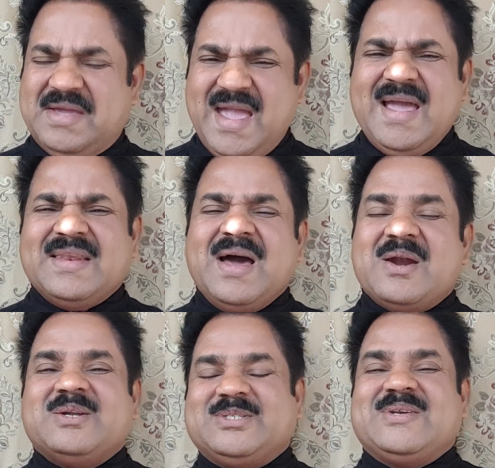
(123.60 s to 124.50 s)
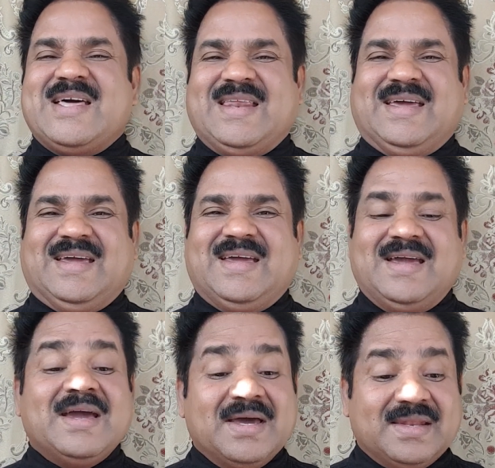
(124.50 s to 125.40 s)
ஏன்னு அன்று சொல்லாரு
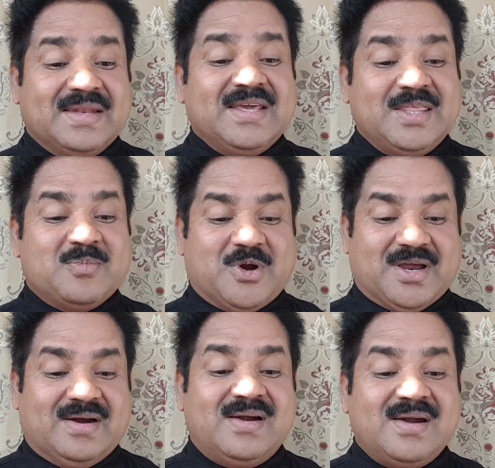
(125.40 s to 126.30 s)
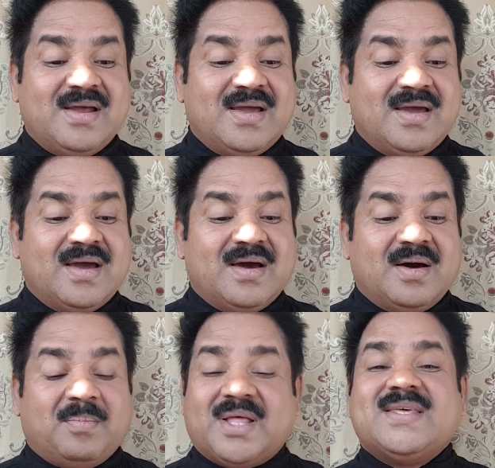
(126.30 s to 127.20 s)
நீதிமொழிகள்
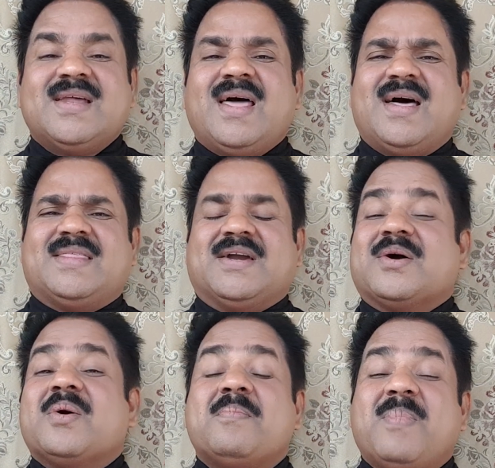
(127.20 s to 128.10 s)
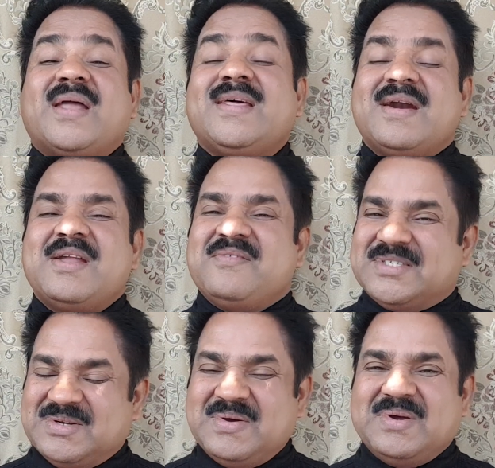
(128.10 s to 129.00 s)
பதினாறாம் அதிகாரம் பன்னிரெண்டாம்
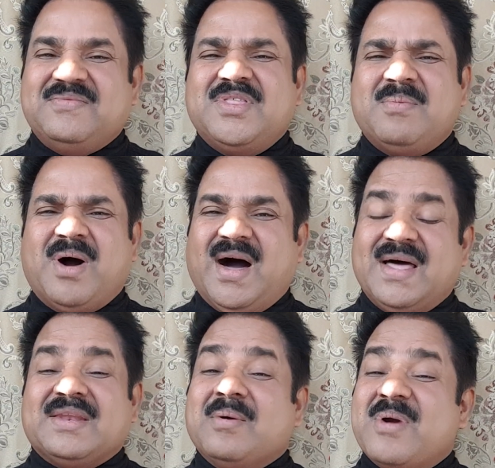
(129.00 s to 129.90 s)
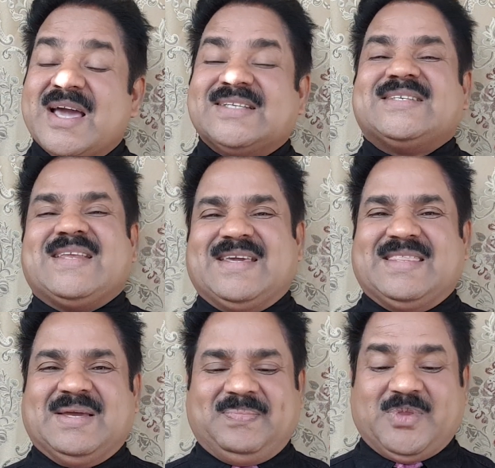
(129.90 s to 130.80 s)
வசனம் இவ்விதமாக நம்மளை
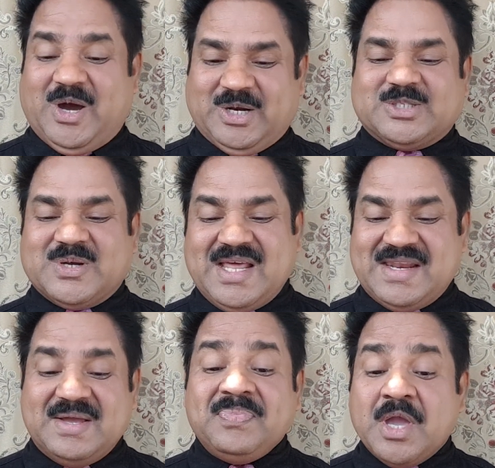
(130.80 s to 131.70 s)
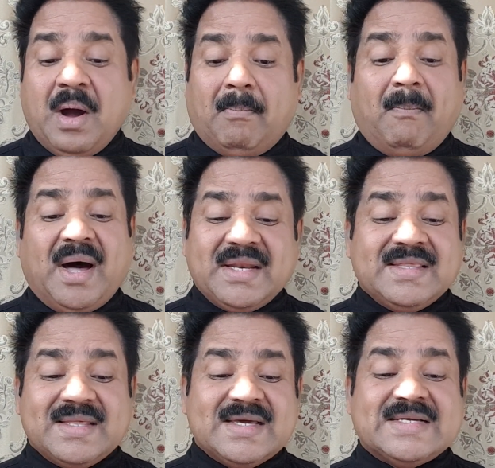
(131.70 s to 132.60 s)
எச்சரிக்குது அன்று சொல்கிறாரு
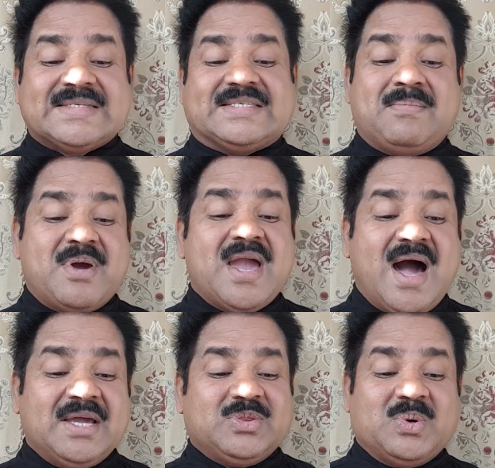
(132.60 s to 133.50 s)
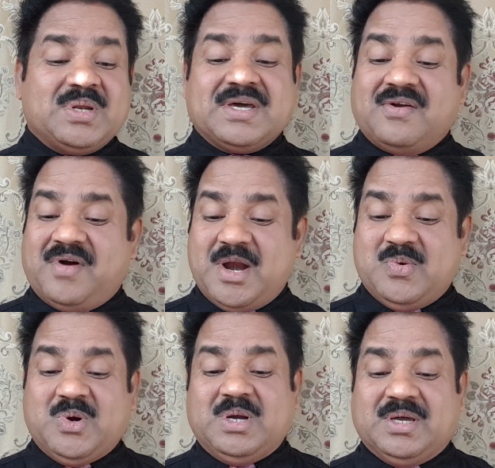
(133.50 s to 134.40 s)
மனிதனுக்கு செம்மையாய் தோன்றுகிற வழி
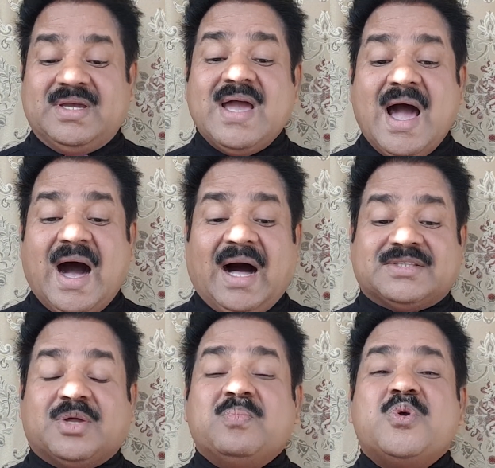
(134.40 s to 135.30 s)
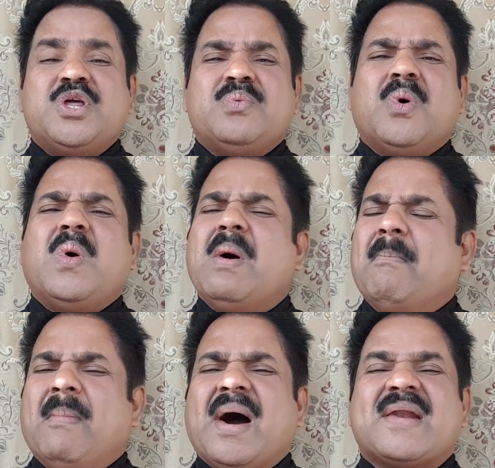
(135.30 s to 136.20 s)
உண்டு அதன் முடிவோ
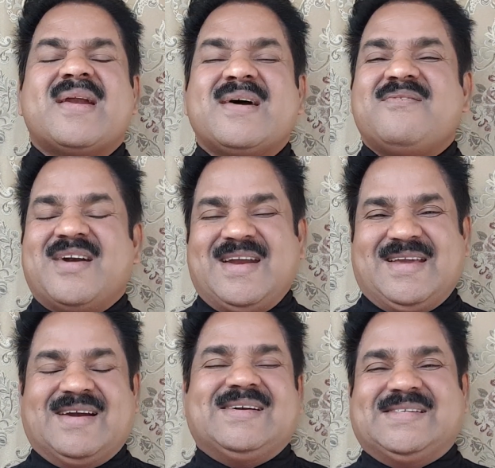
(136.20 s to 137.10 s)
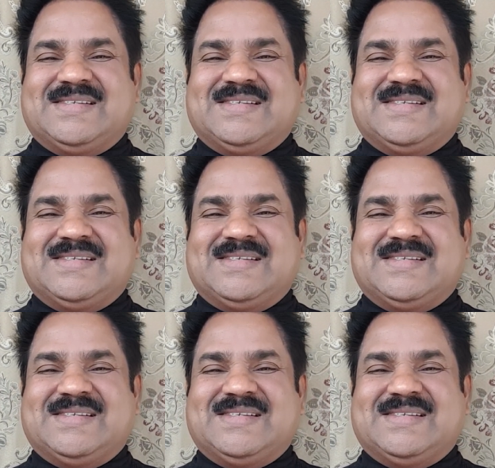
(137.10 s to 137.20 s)
மரண வழிகள்